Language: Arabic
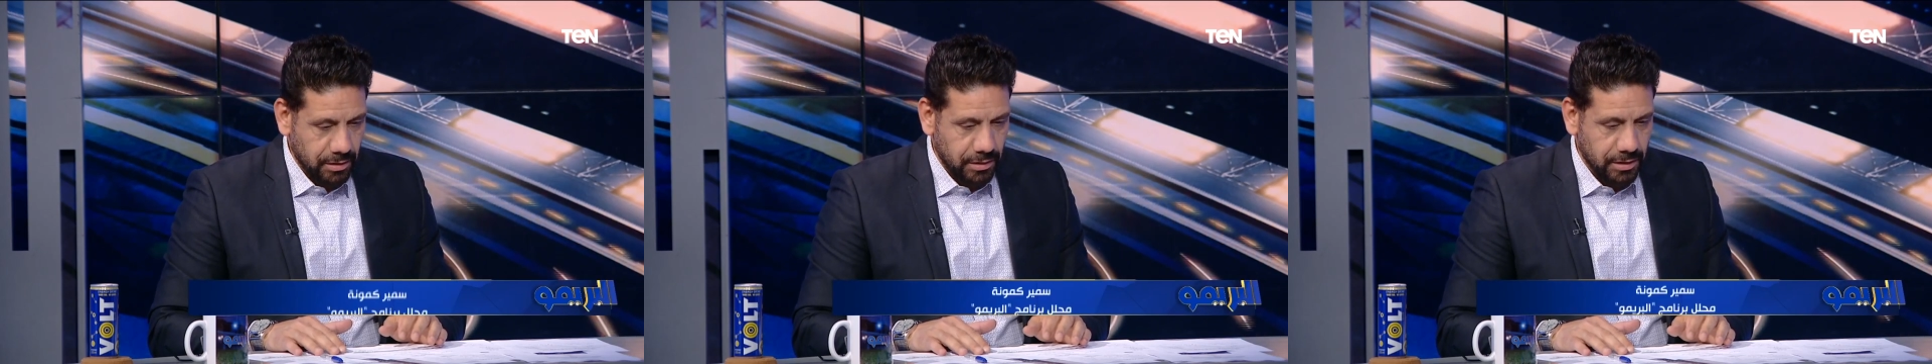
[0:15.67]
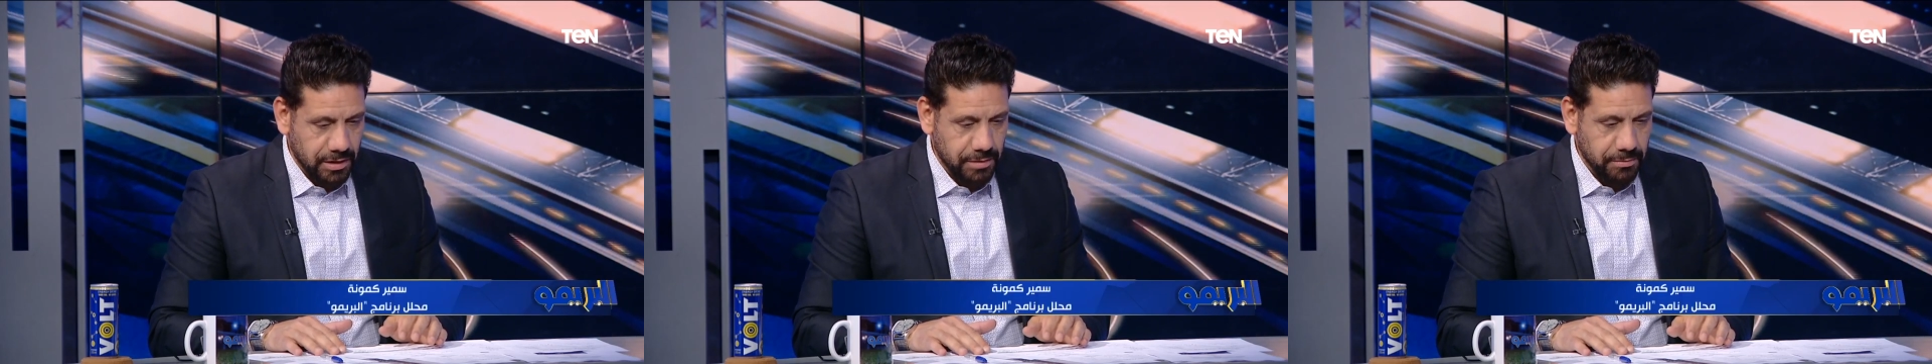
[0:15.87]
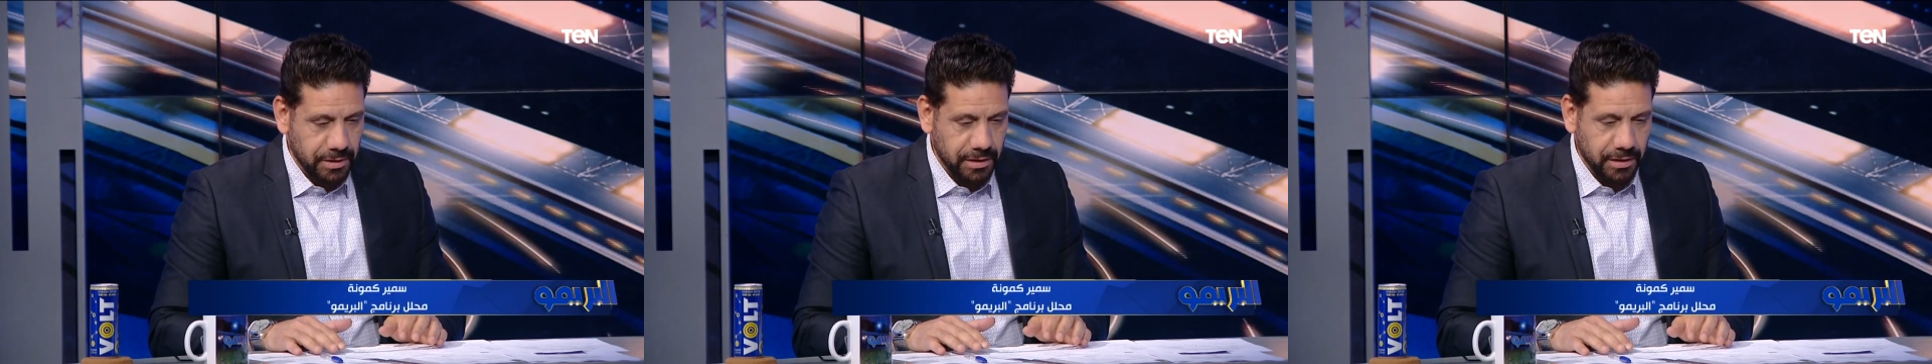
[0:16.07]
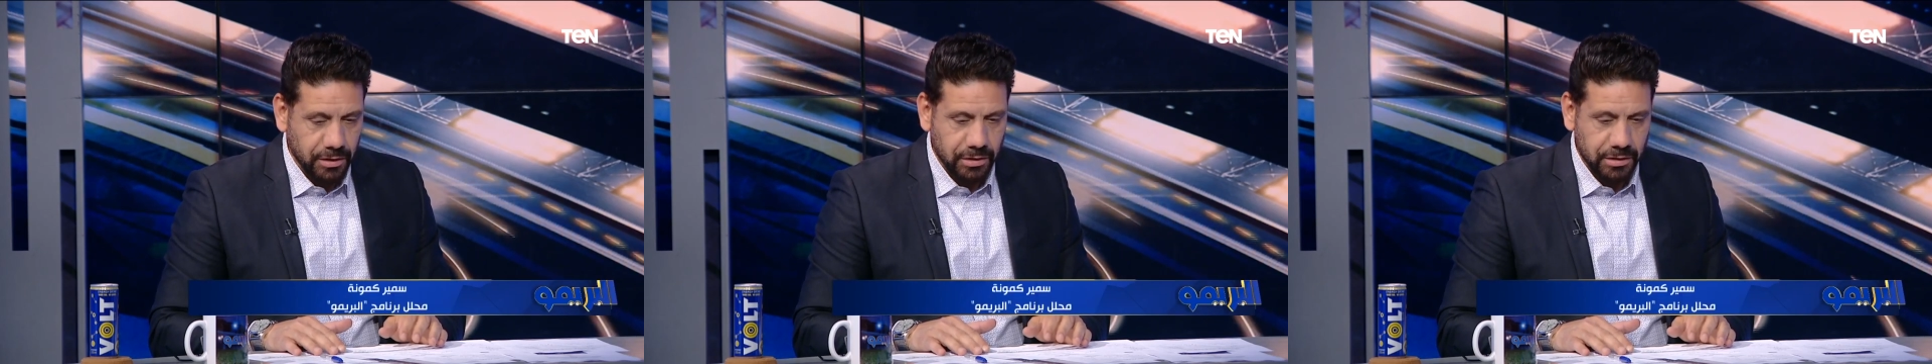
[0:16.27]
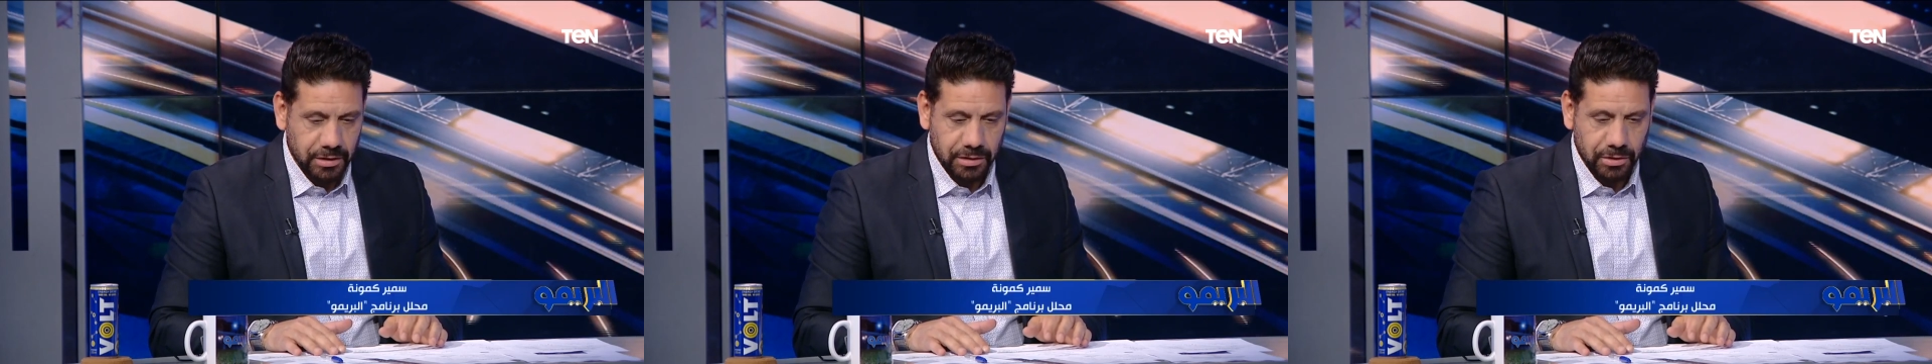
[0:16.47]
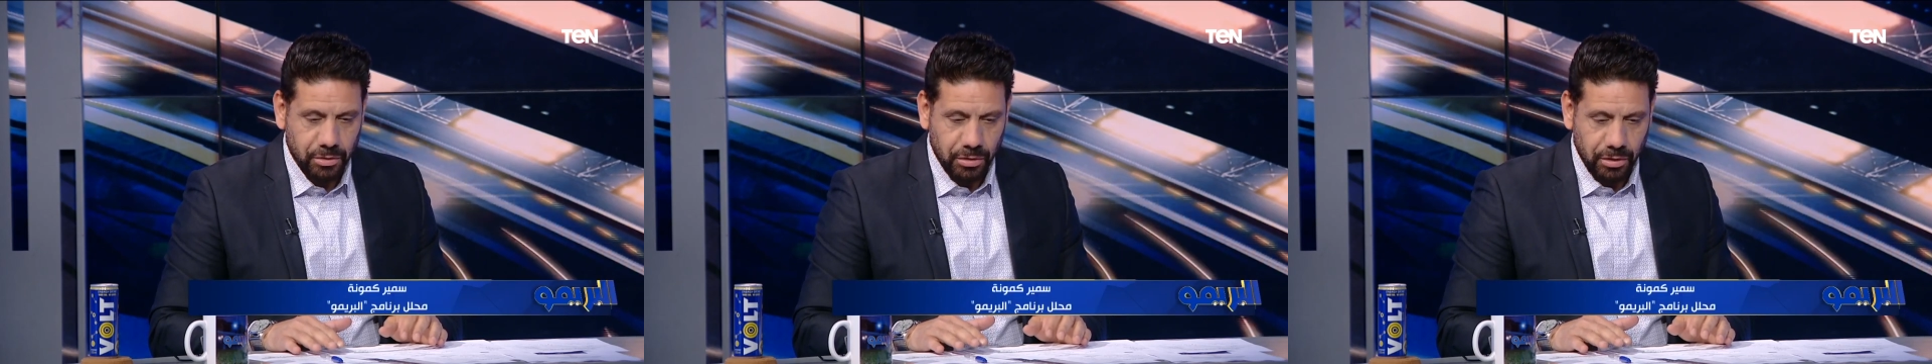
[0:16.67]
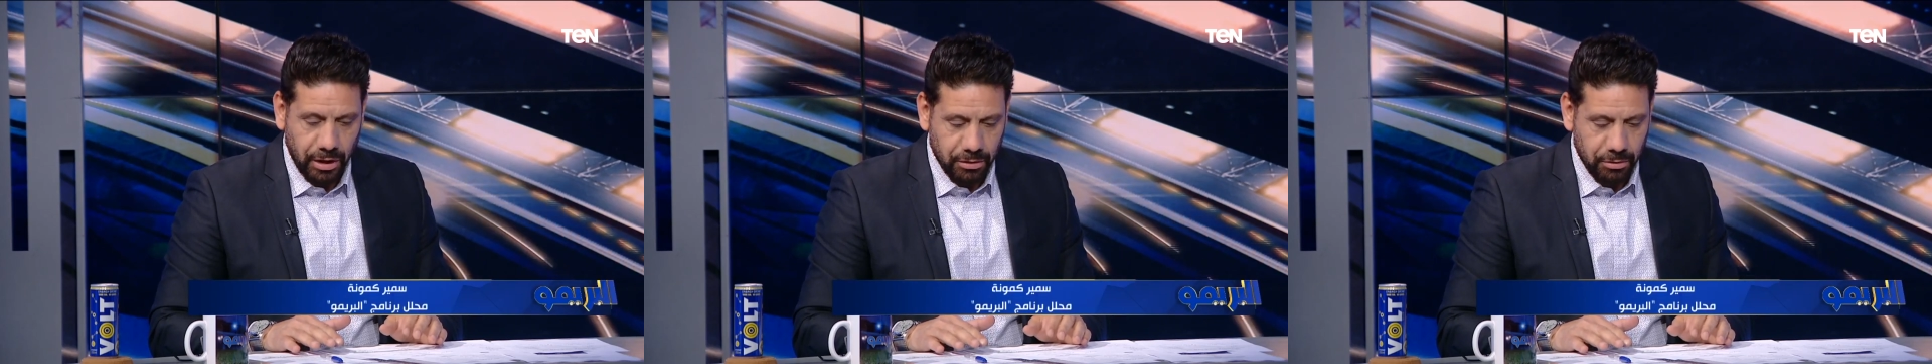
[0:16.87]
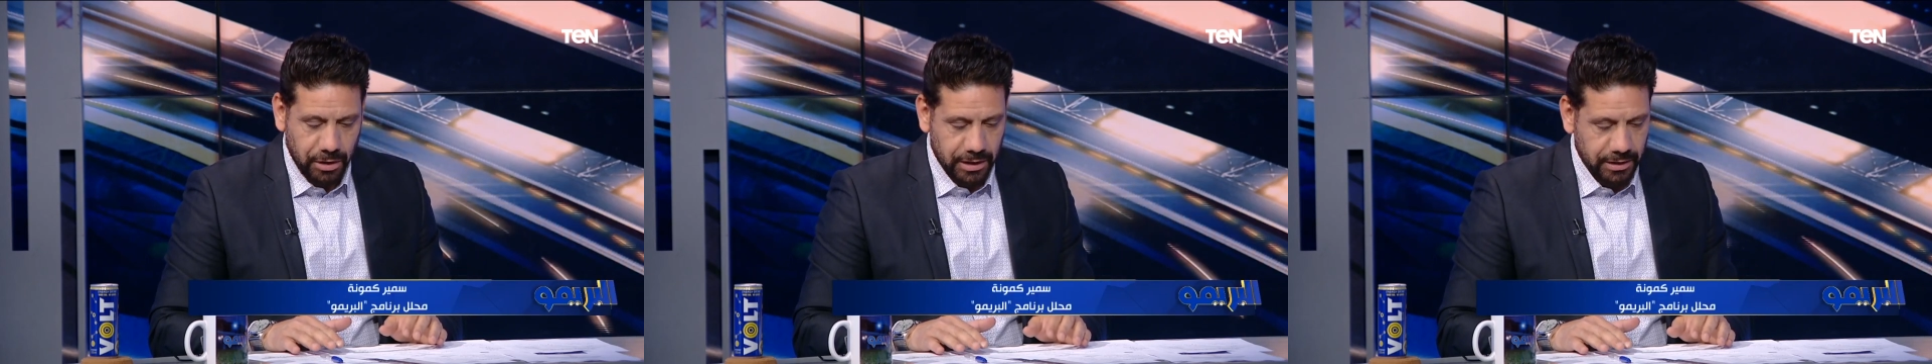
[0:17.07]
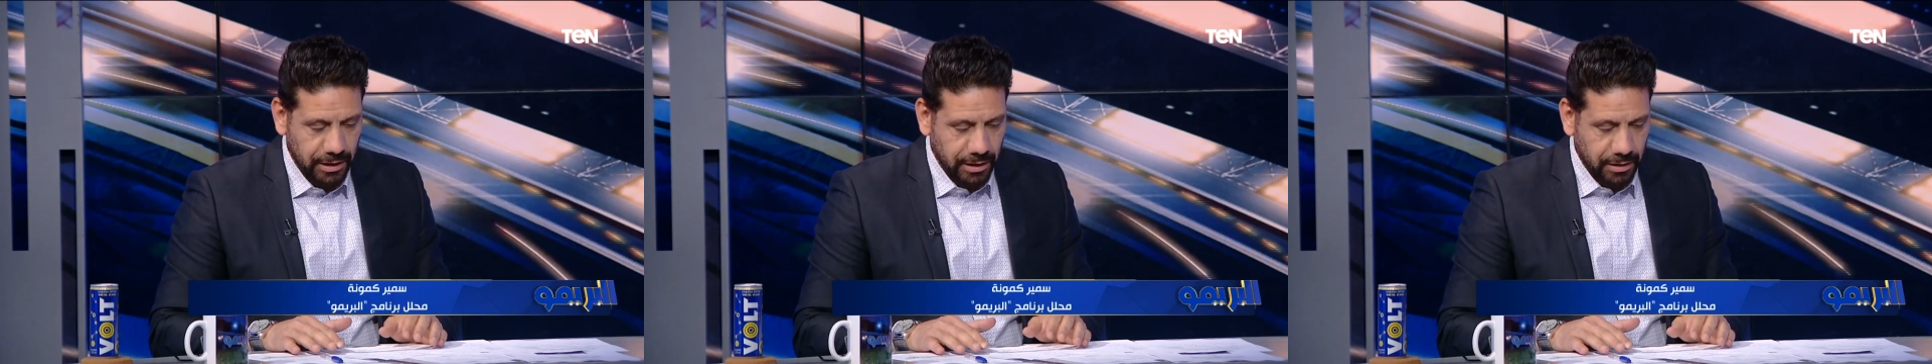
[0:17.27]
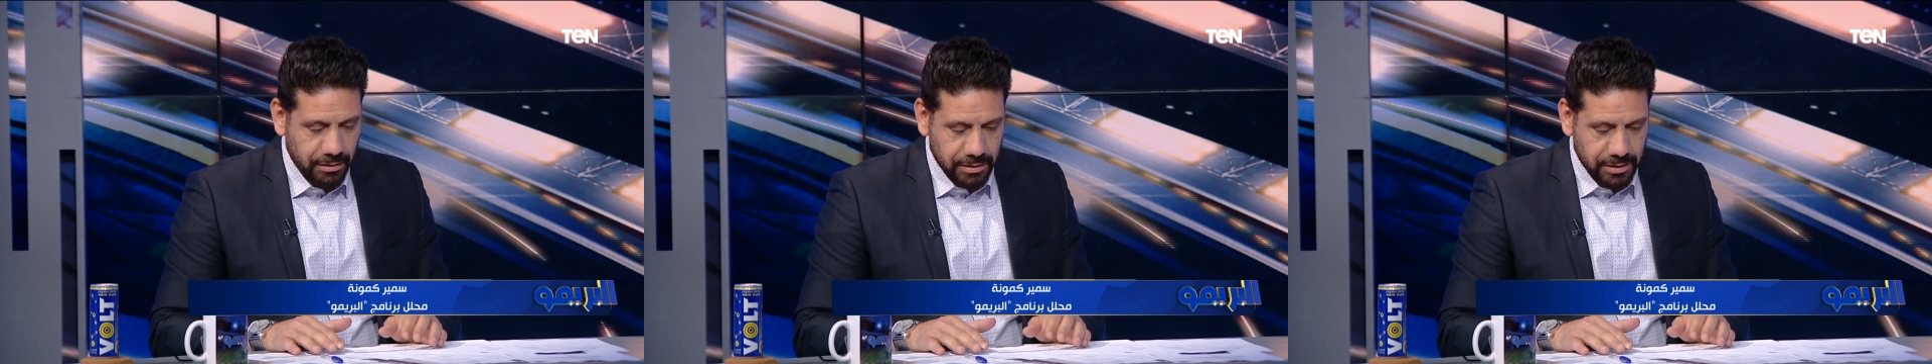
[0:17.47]
لازم هنا ندي كل حق واحد
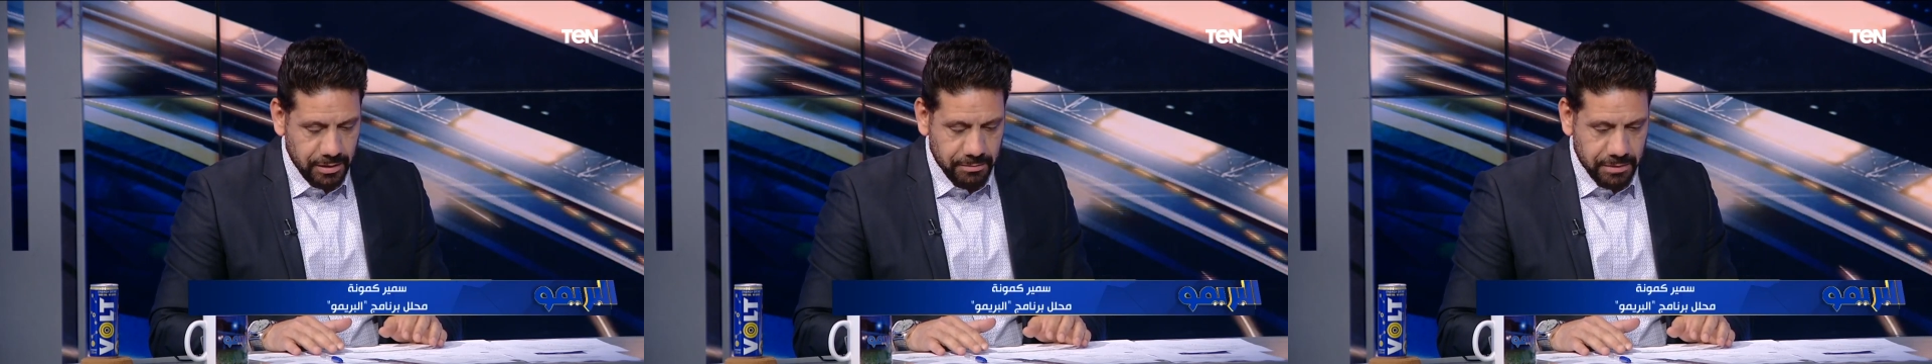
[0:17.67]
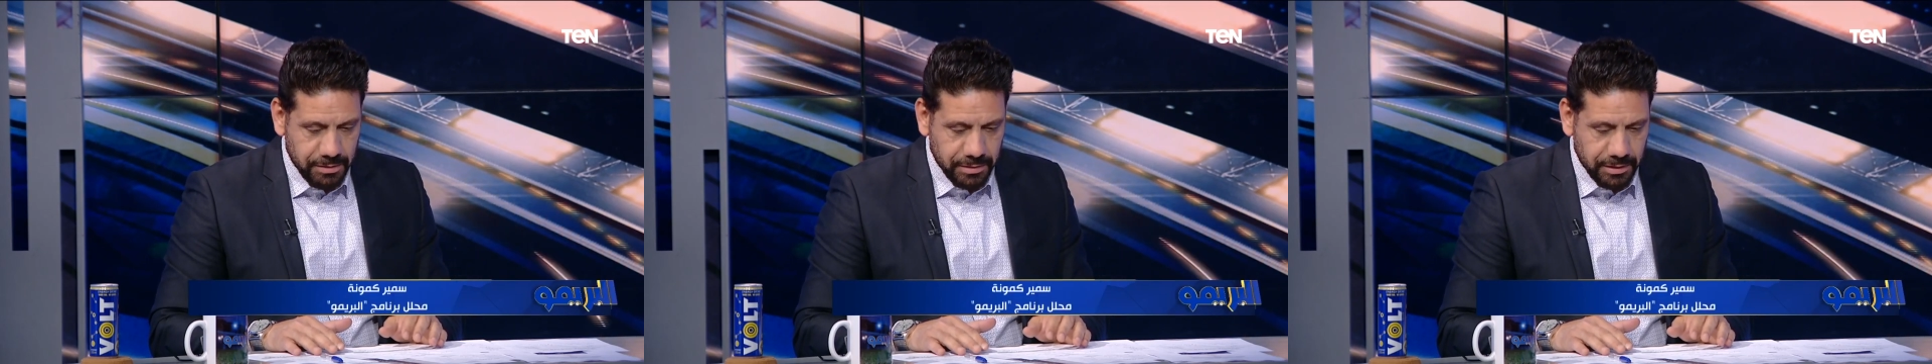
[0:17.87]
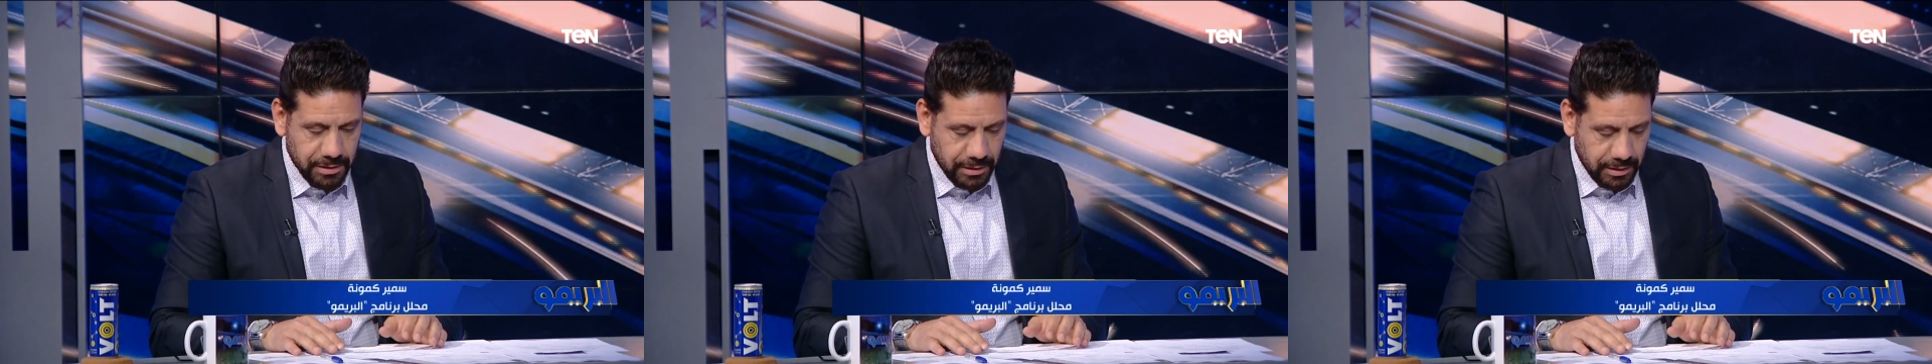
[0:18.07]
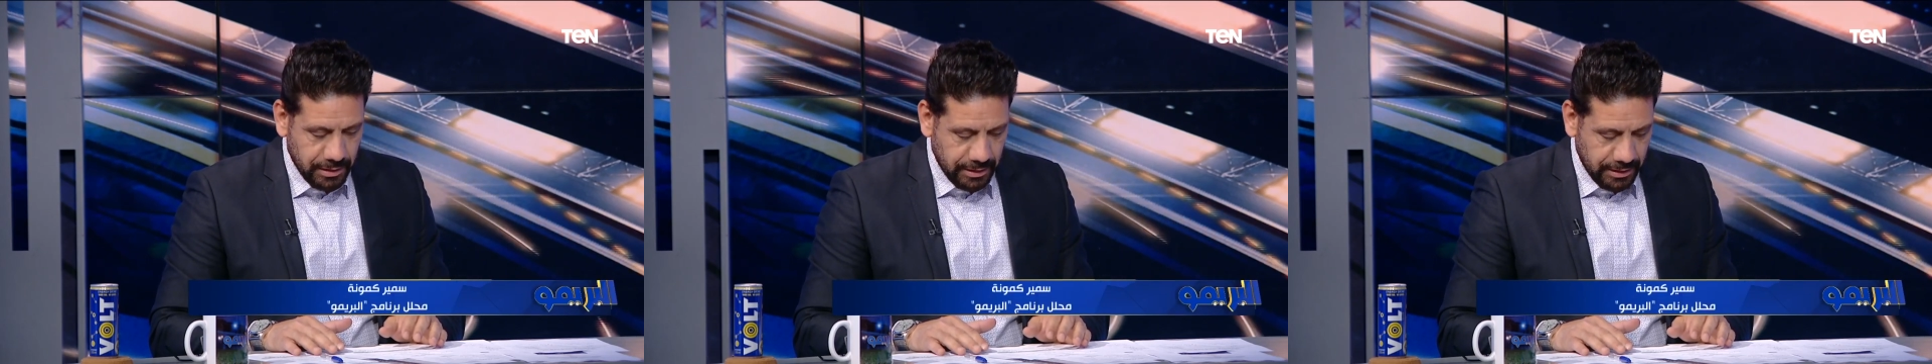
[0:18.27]
حقه اسلام زي ما انت